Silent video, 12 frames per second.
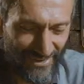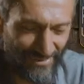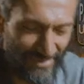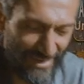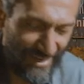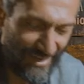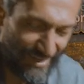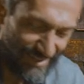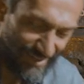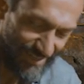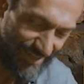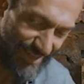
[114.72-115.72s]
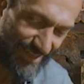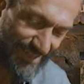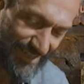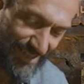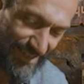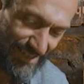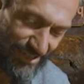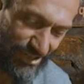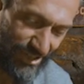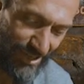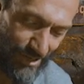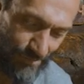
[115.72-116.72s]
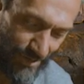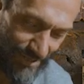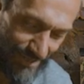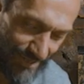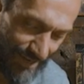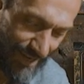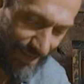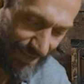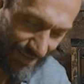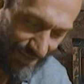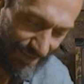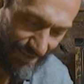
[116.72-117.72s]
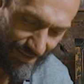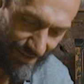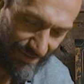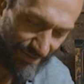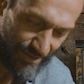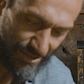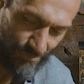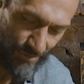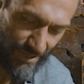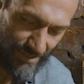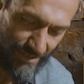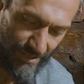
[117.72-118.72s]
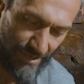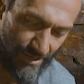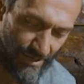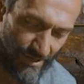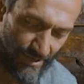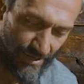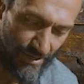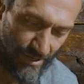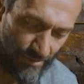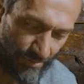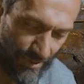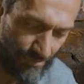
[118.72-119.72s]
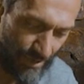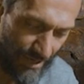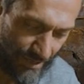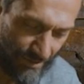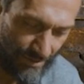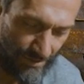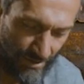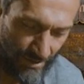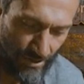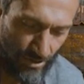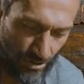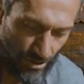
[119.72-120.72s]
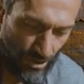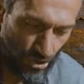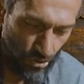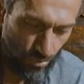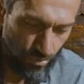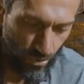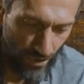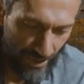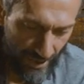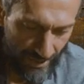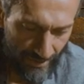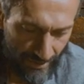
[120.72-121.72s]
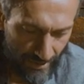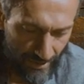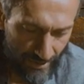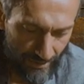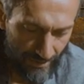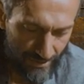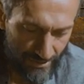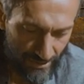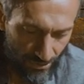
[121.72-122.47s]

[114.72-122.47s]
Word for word: У меня есть четыре признака, и каждый признак принимает любое из